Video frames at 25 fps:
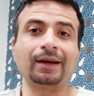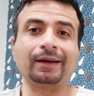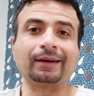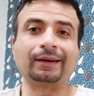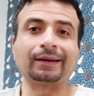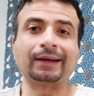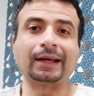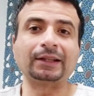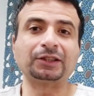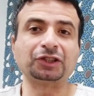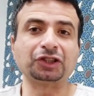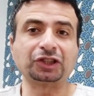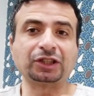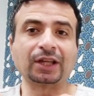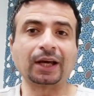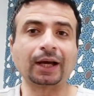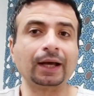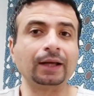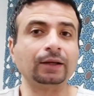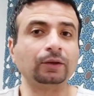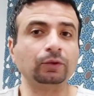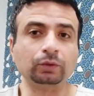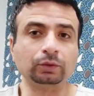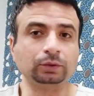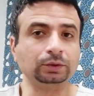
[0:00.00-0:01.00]
الرئه
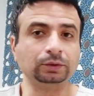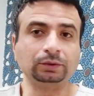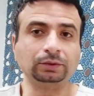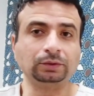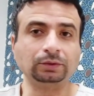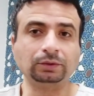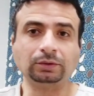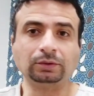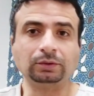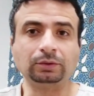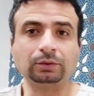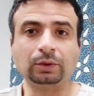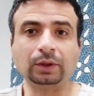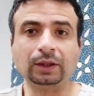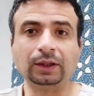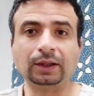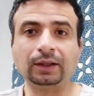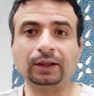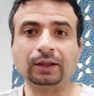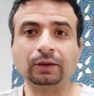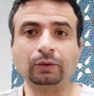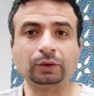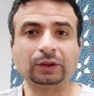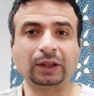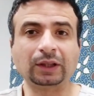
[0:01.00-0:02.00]
تشتغل و...
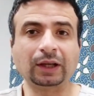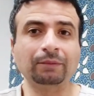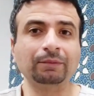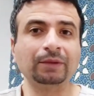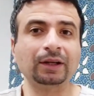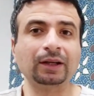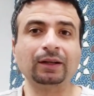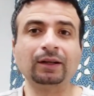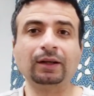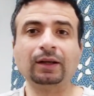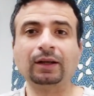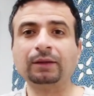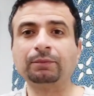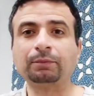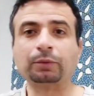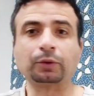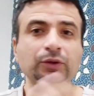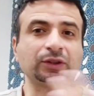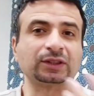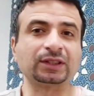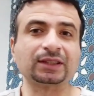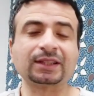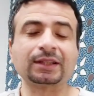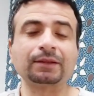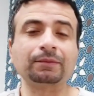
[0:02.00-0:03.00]
و... وتعمل
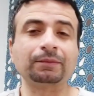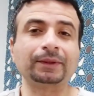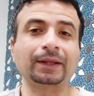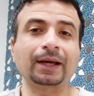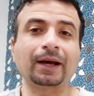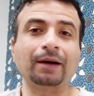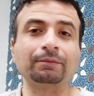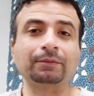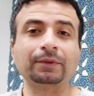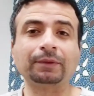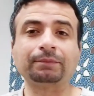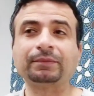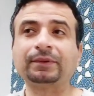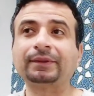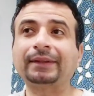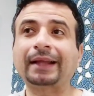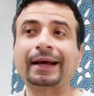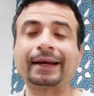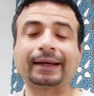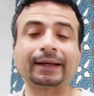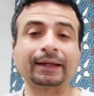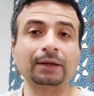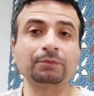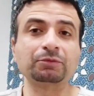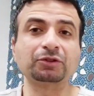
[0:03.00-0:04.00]
البروسيسنج بتاعها ما
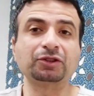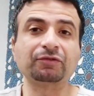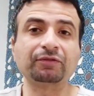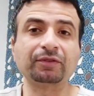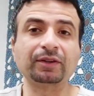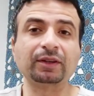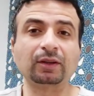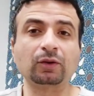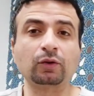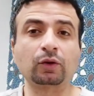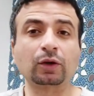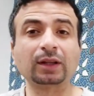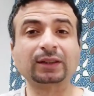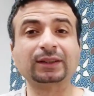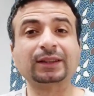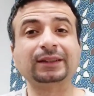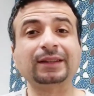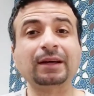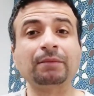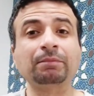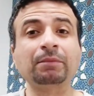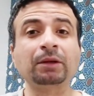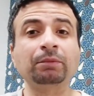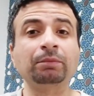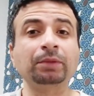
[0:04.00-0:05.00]
بتتحكمش في كرات
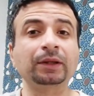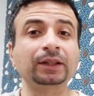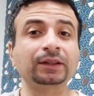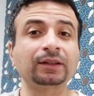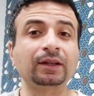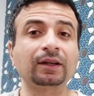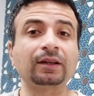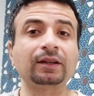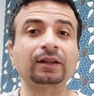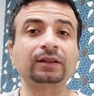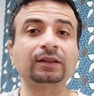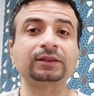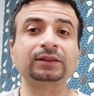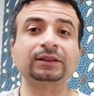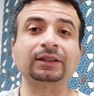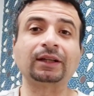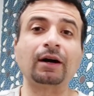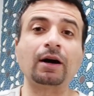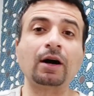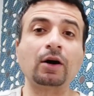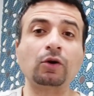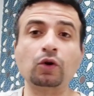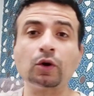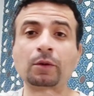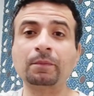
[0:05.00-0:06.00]
الدم البيضاء
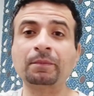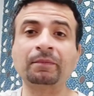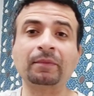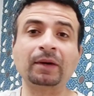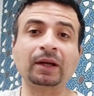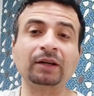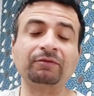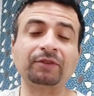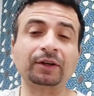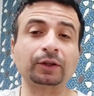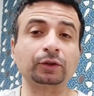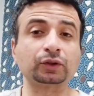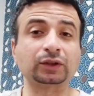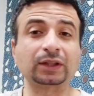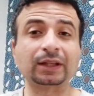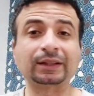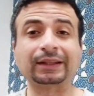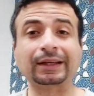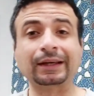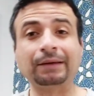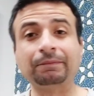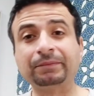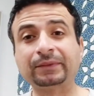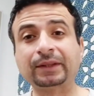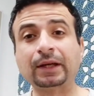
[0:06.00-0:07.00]
تقاوم الفيروسات
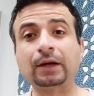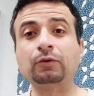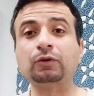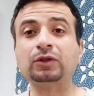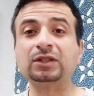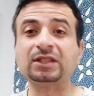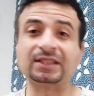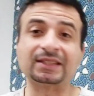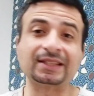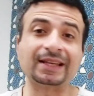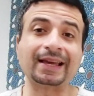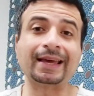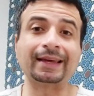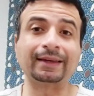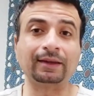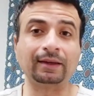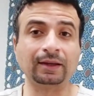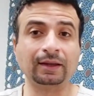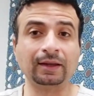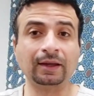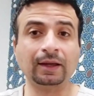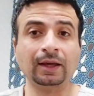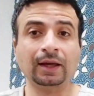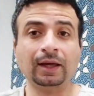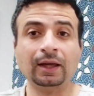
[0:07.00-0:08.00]
امتى وازاي
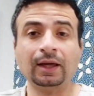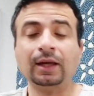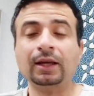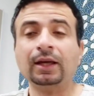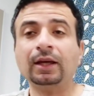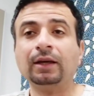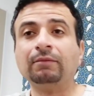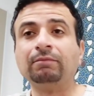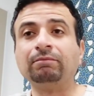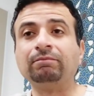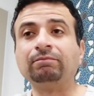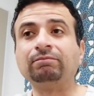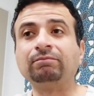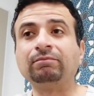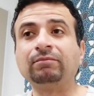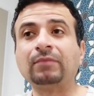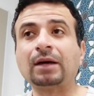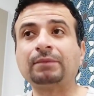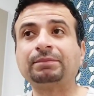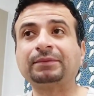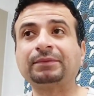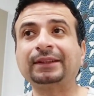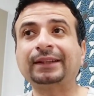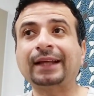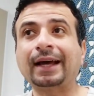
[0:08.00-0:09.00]

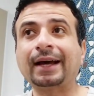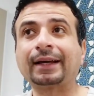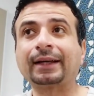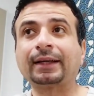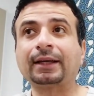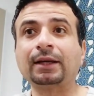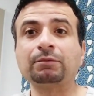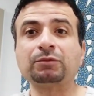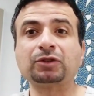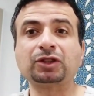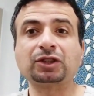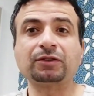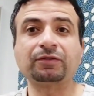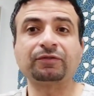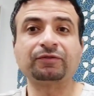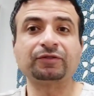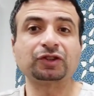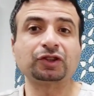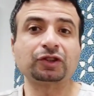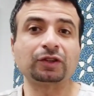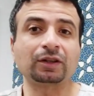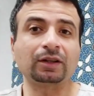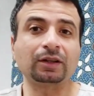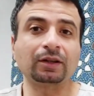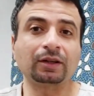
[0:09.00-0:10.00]
ما بتتحكمش
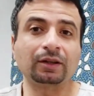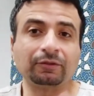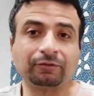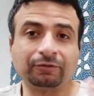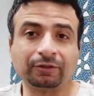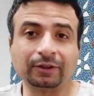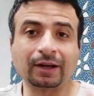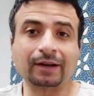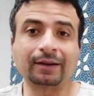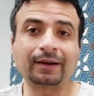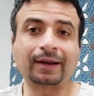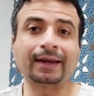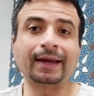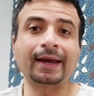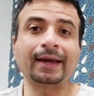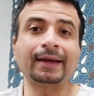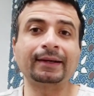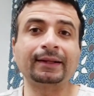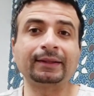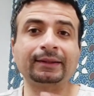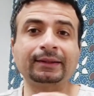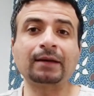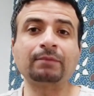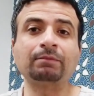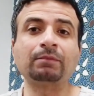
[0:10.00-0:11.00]
في في جريان
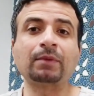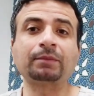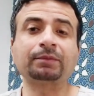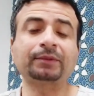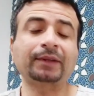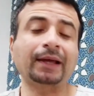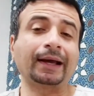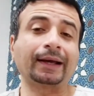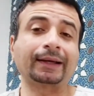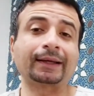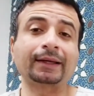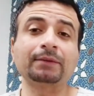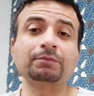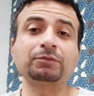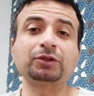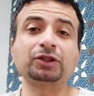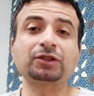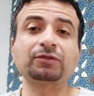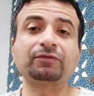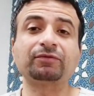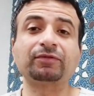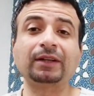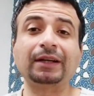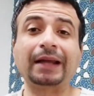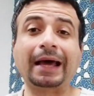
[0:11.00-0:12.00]
الدم ما
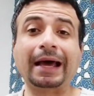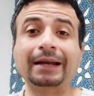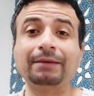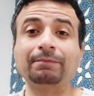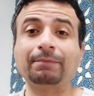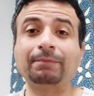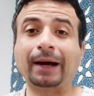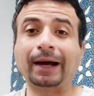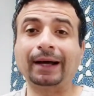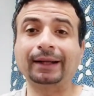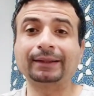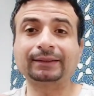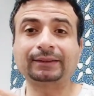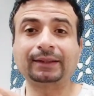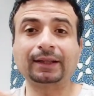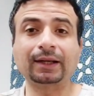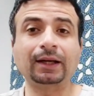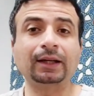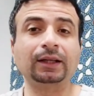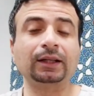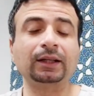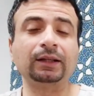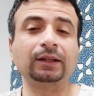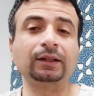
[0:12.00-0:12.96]
بتتحكمش في القلب حتى